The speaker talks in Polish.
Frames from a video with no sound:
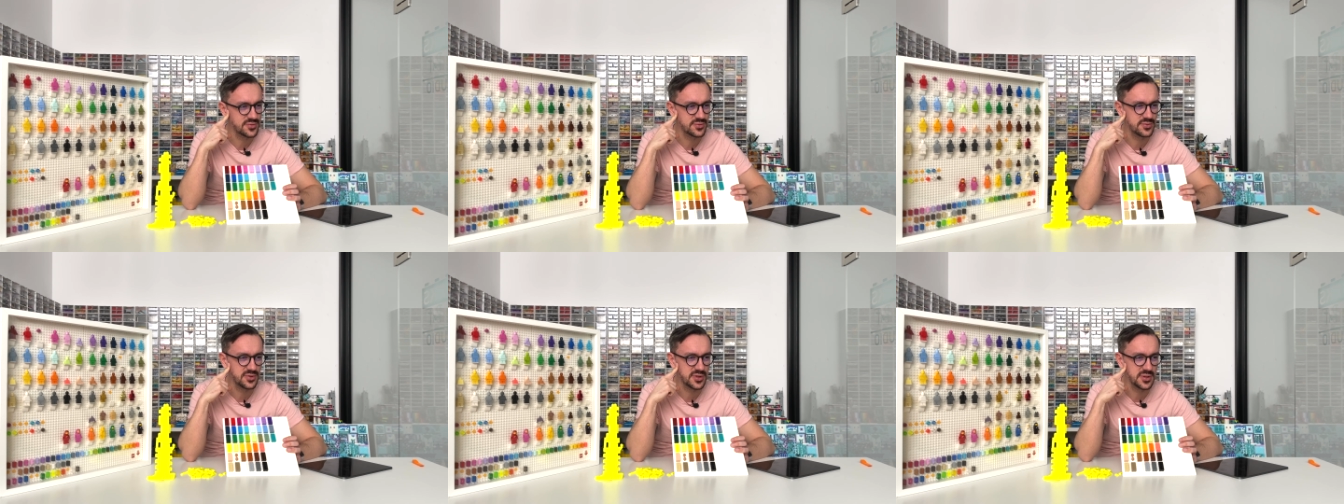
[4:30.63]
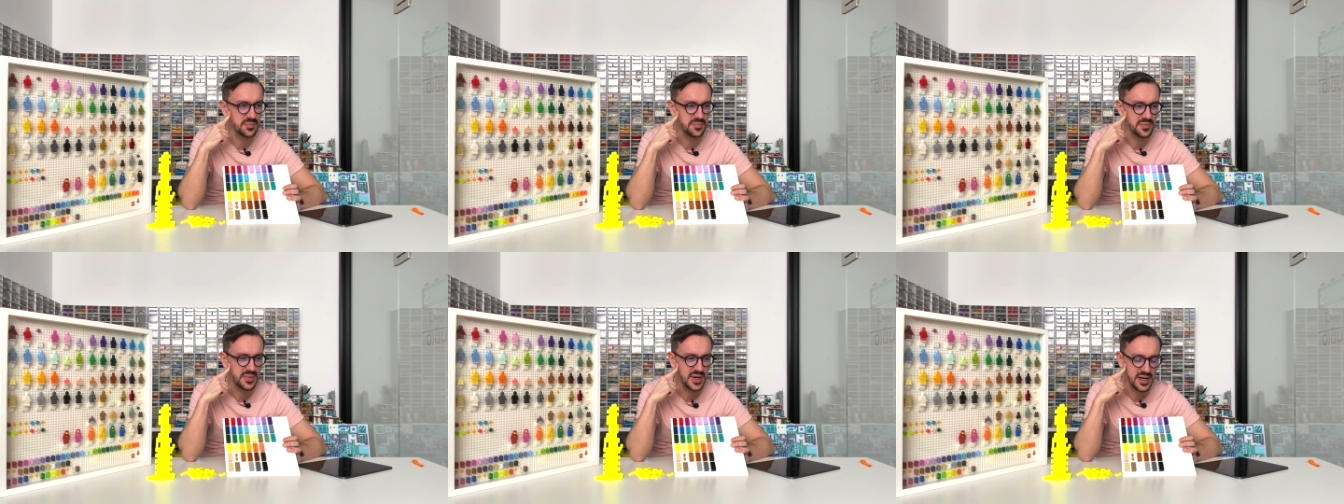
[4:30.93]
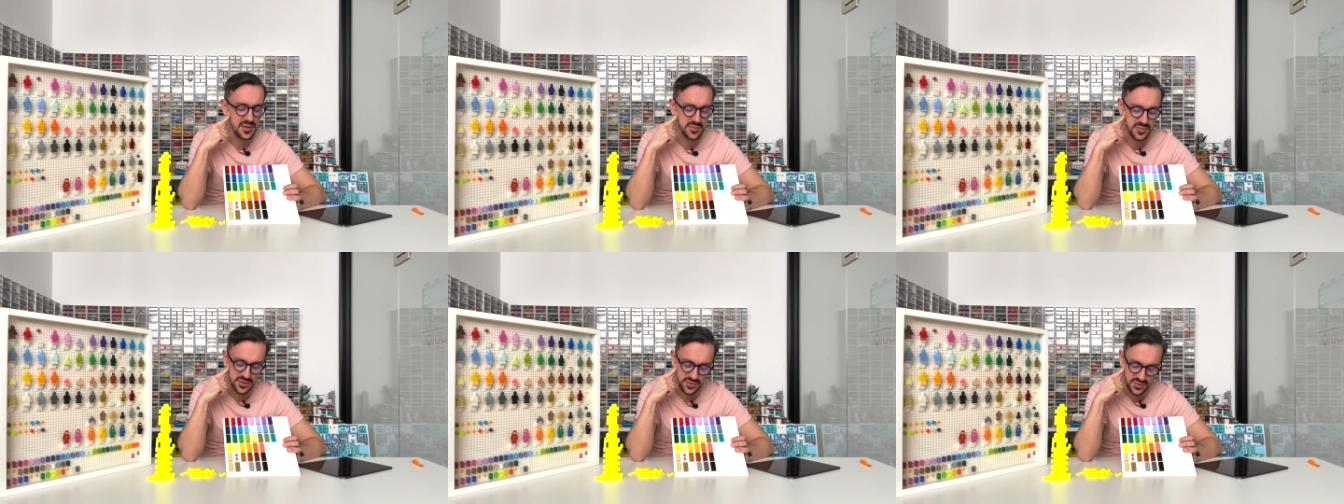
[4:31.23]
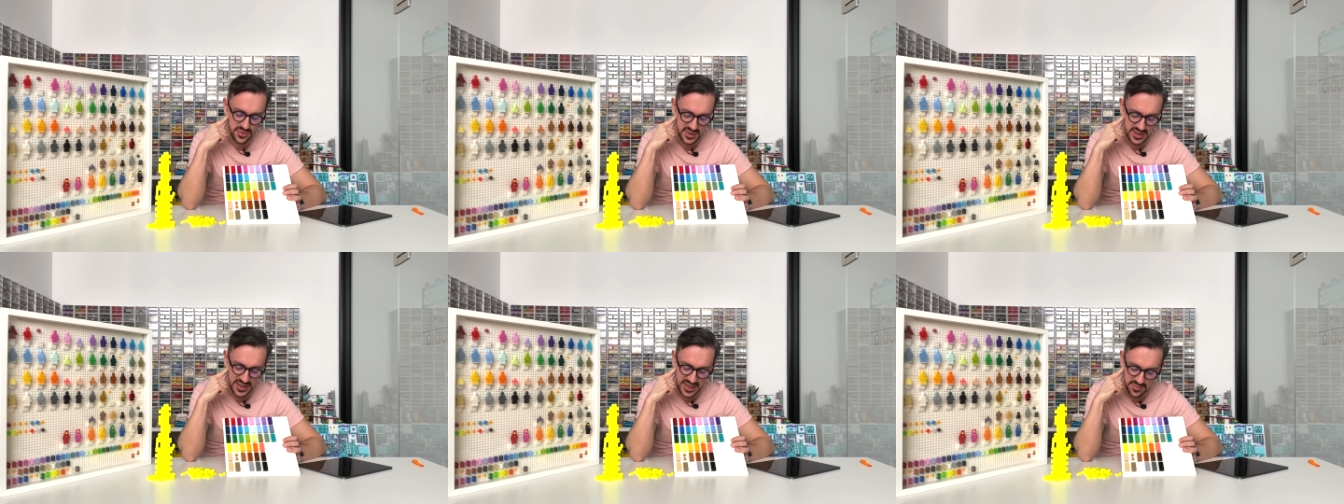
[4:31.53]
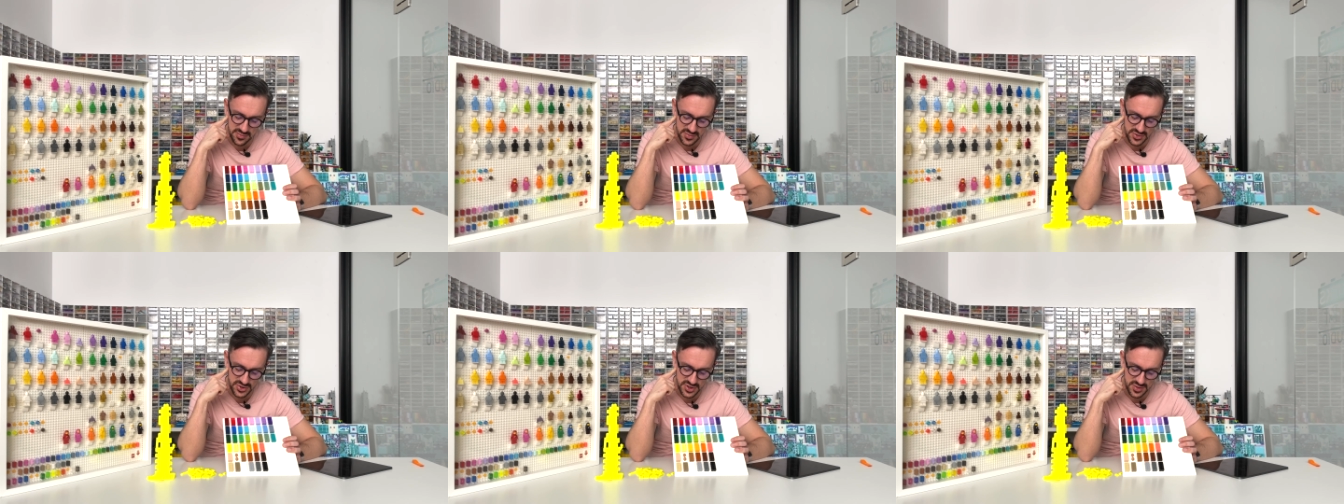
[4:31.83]
który mam, który je
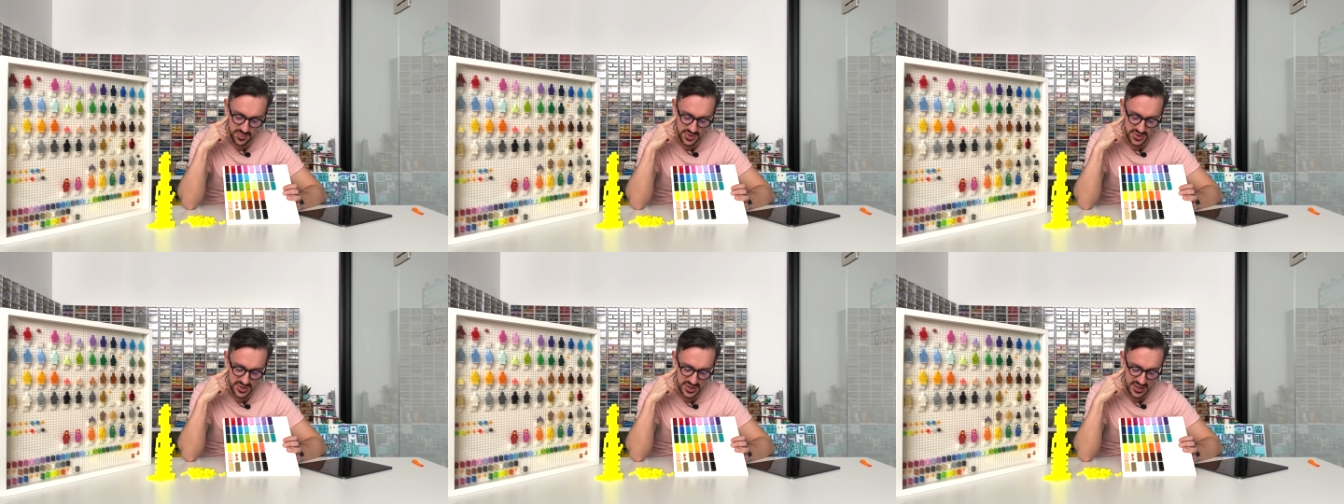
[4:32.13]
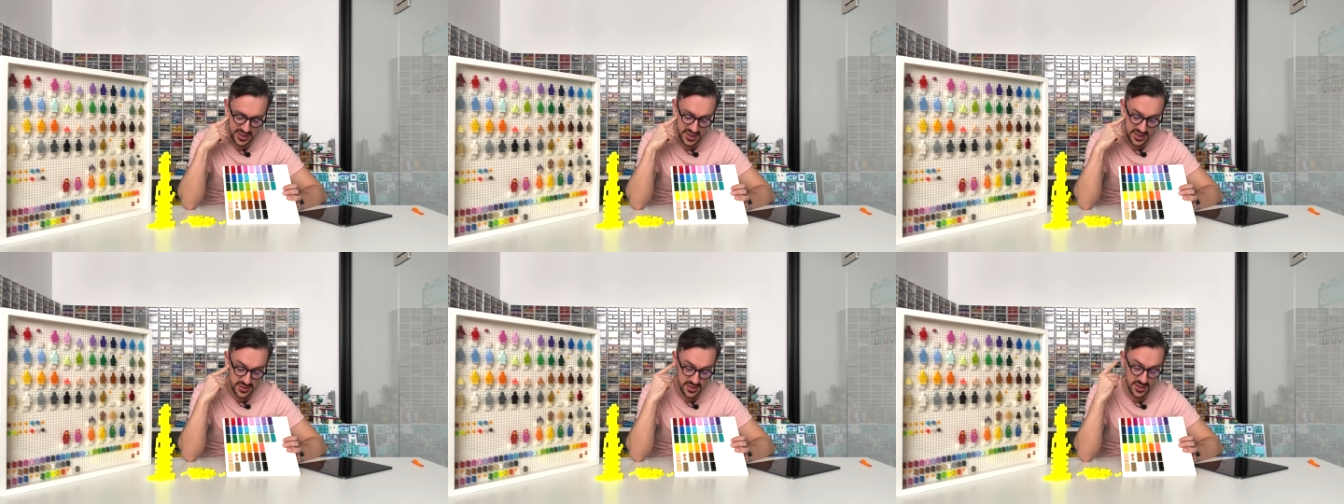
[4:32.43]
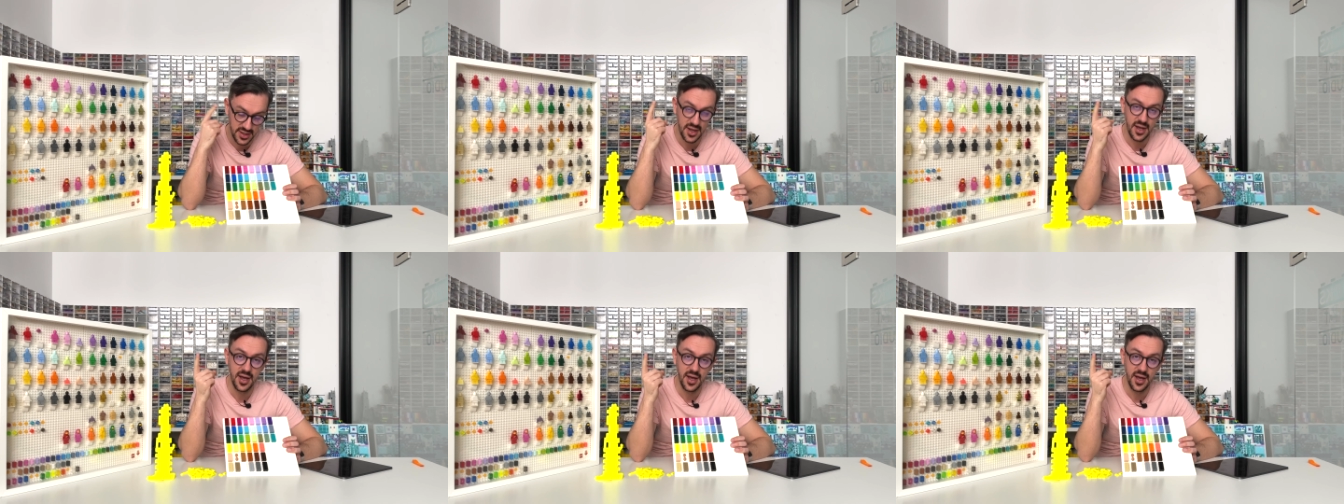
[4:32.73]
może posiadać,